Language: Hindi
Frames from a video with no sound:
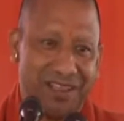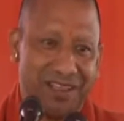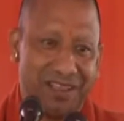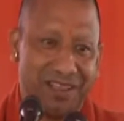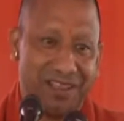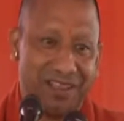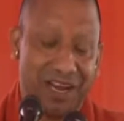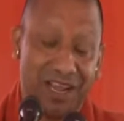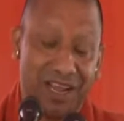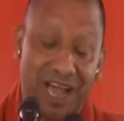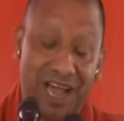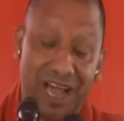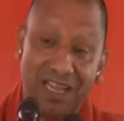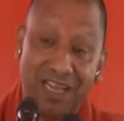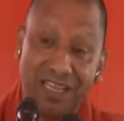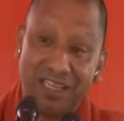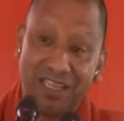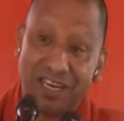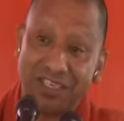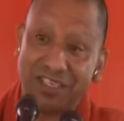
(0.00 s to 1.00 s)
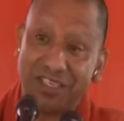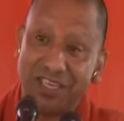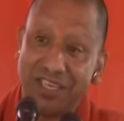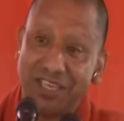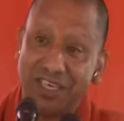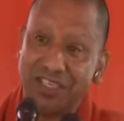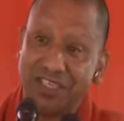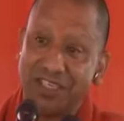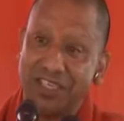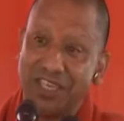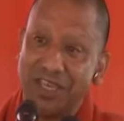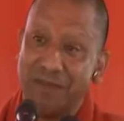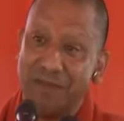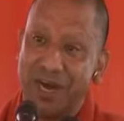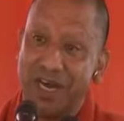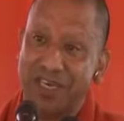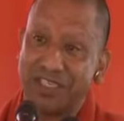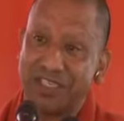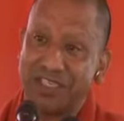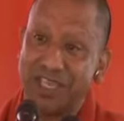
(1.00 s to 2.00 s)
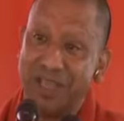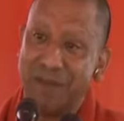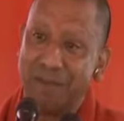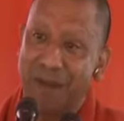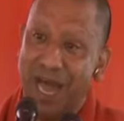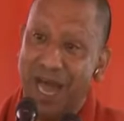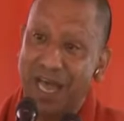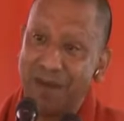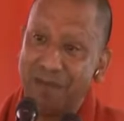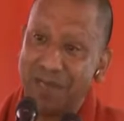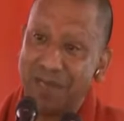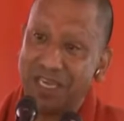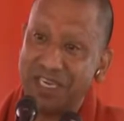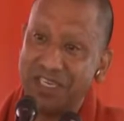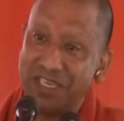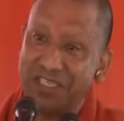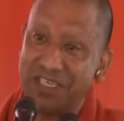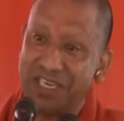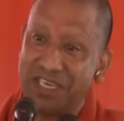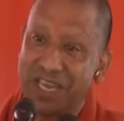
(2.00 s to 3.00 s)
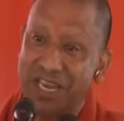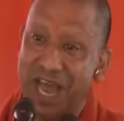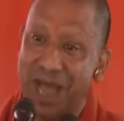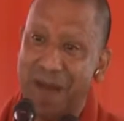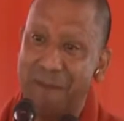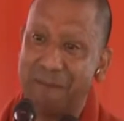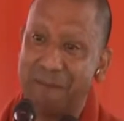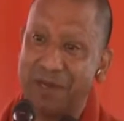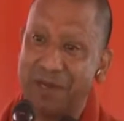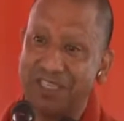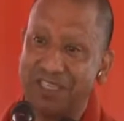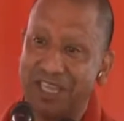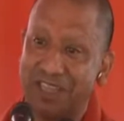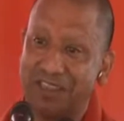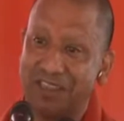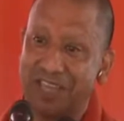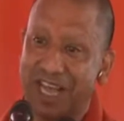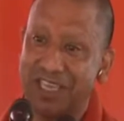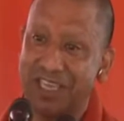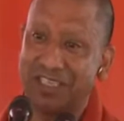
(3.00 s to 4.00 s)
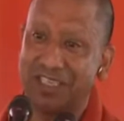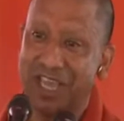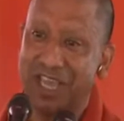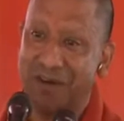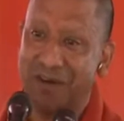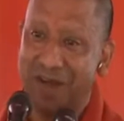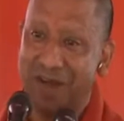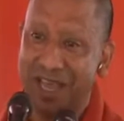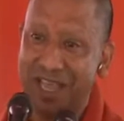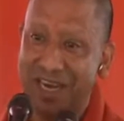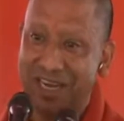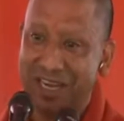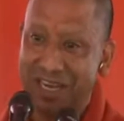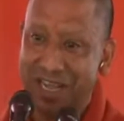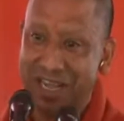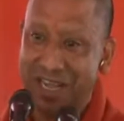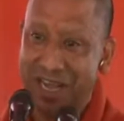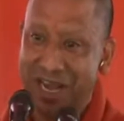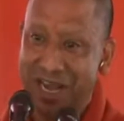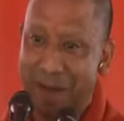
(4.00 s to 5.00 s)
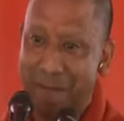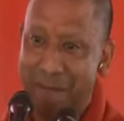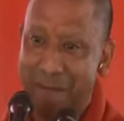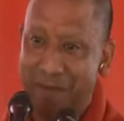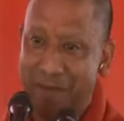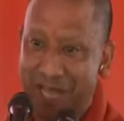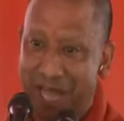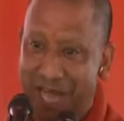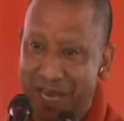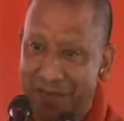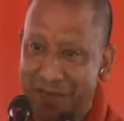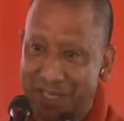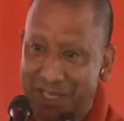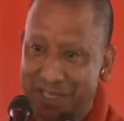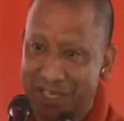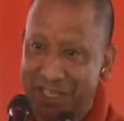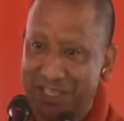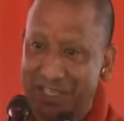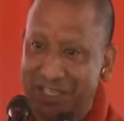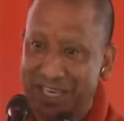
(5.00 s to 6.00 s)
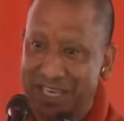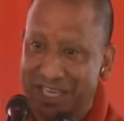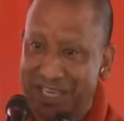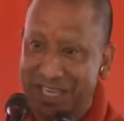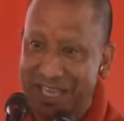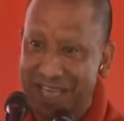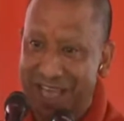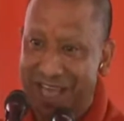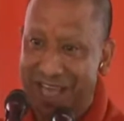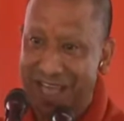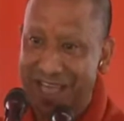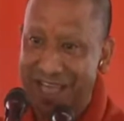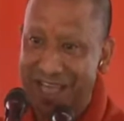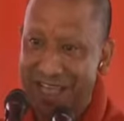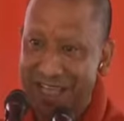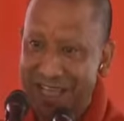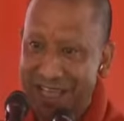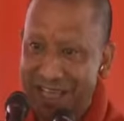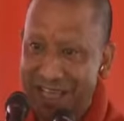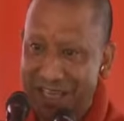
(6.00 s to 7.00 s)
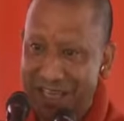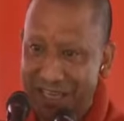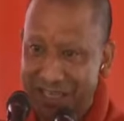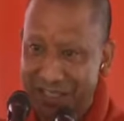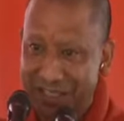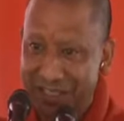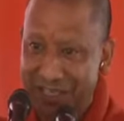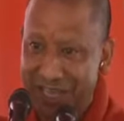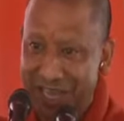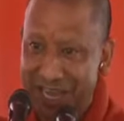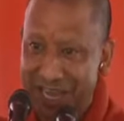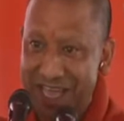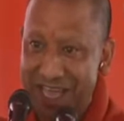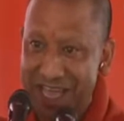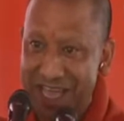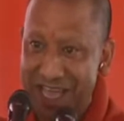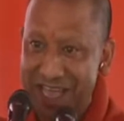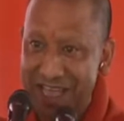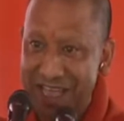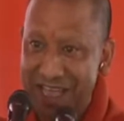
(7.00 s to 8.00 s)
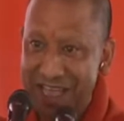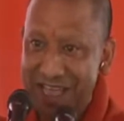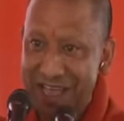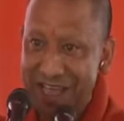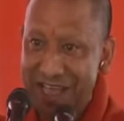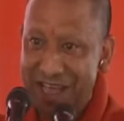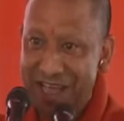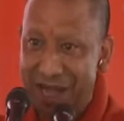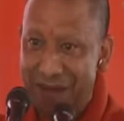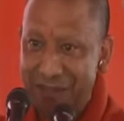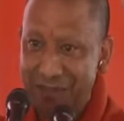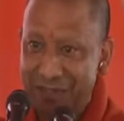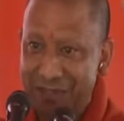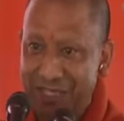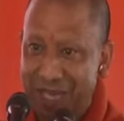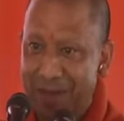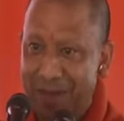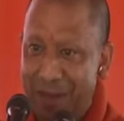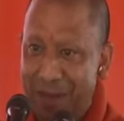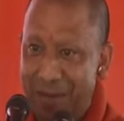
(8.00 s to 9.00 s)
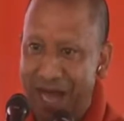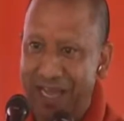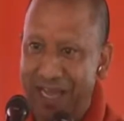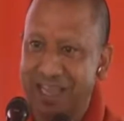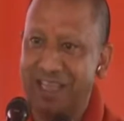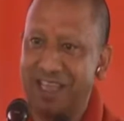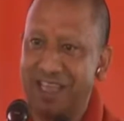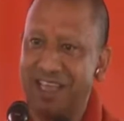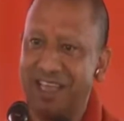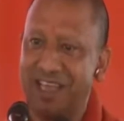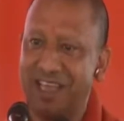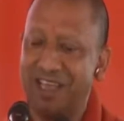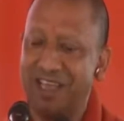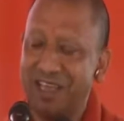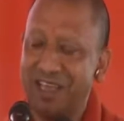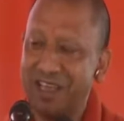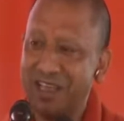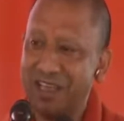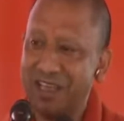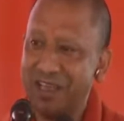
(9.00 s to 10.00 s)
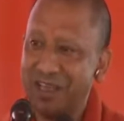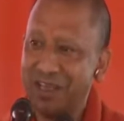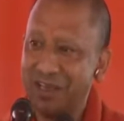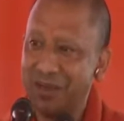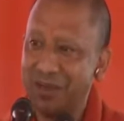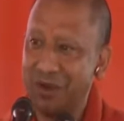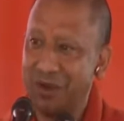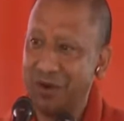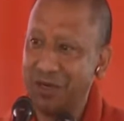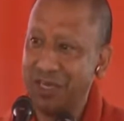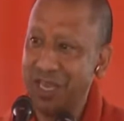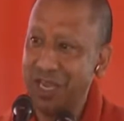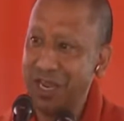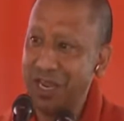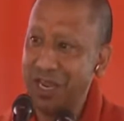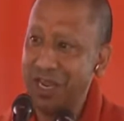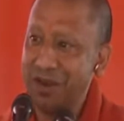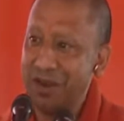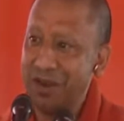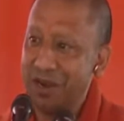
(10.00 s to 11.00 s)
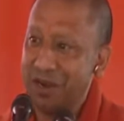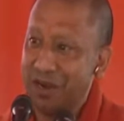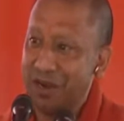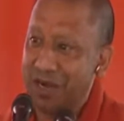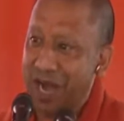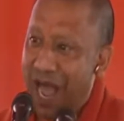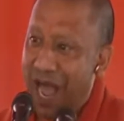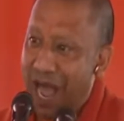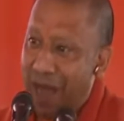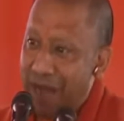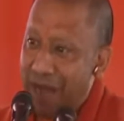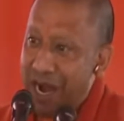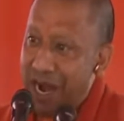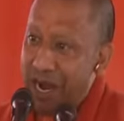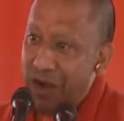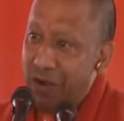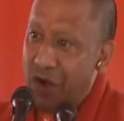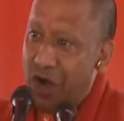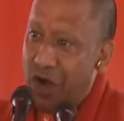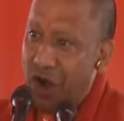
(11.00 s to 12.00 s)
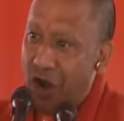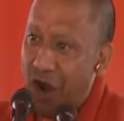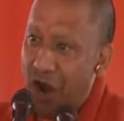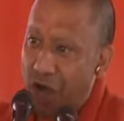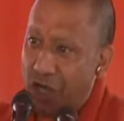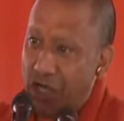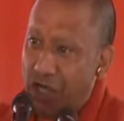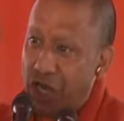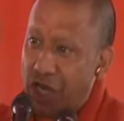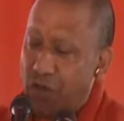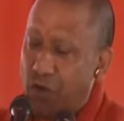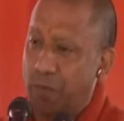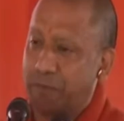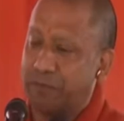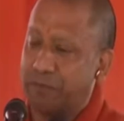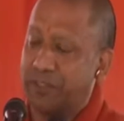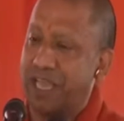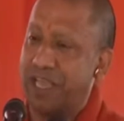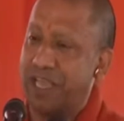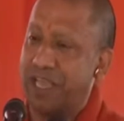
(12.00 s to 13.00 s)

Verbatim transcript: त्रिकालदर्शी ऋषि महर्षि वाल्मीकि जी के नाम पर इस अंतर्राष्ट्रीय हवाई अड्डे का नाम प्रधानमंत्री जी ने किया है इसके लिए हम सब आभारी हैं क्योंकि रामायण को लौकिक रूप से